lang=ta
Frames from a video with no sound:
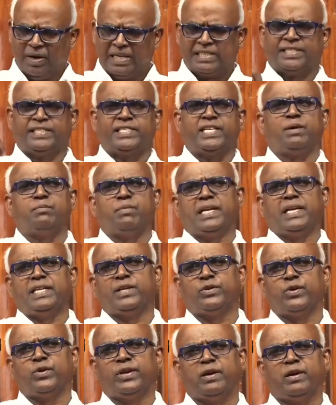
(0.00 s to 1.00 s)
மற்ற
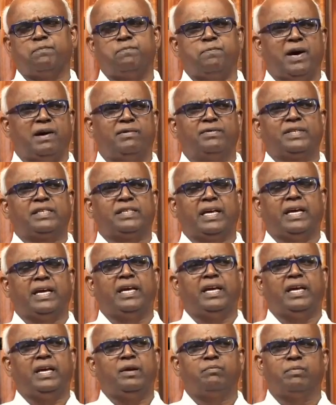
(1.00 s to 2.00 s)
மனிதனுடைய பாவத்தை
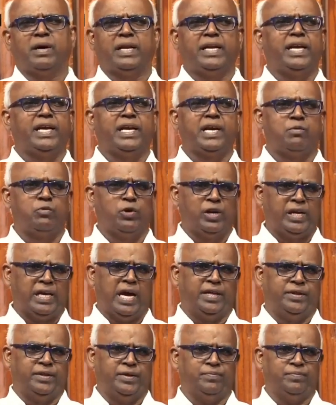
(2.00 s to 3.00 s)
மன்னிக்க
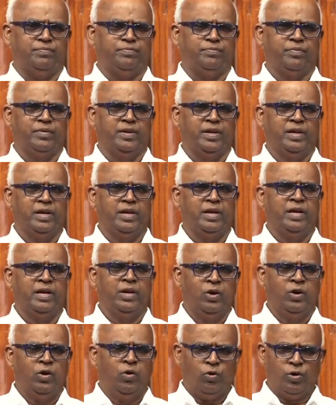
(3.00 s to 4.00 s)
முடியாது
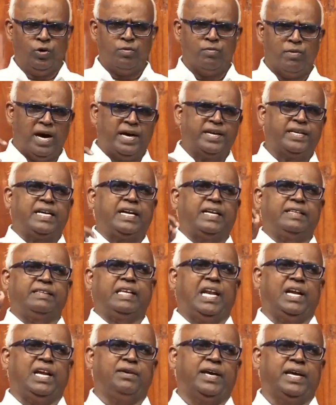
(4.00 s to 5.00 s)
ஒரு மார்க்க
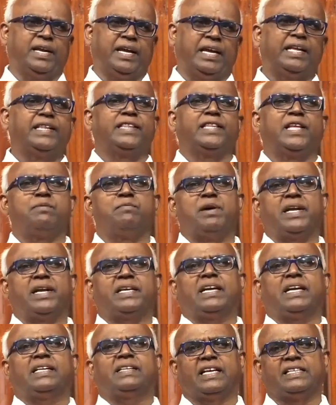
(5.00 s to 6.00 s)
தலைவர் எந்த
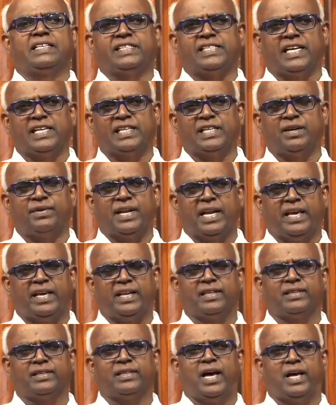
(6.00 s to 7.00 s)
மார்க்கத்தை
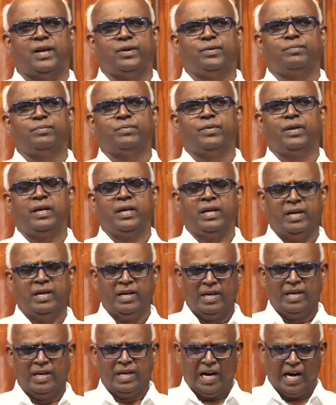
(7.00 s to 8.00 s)
சேர்ந்தவராயிருந்தாலும்
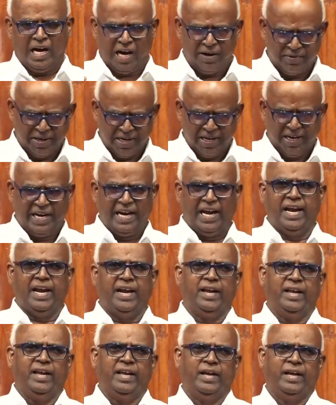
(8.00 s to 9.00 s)
அவருக்கே
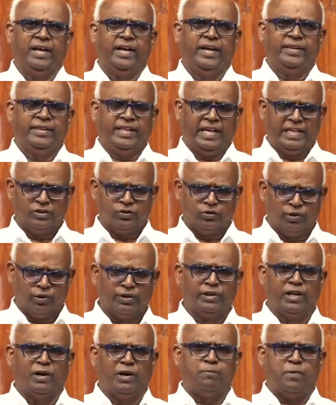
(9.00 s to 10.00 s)
தன்
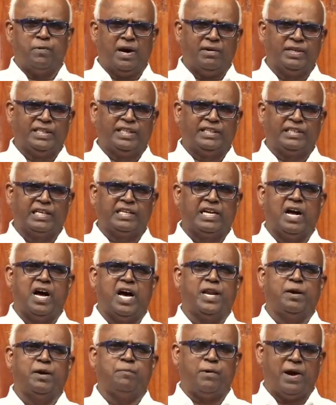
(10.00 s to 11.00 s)
சொந்த
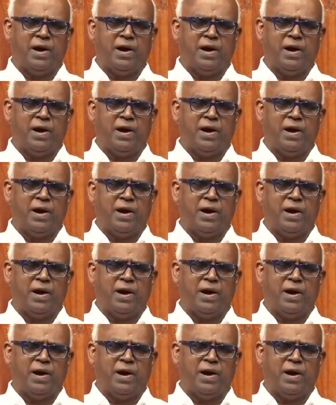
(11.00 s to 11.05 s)
பாவத்துக்கான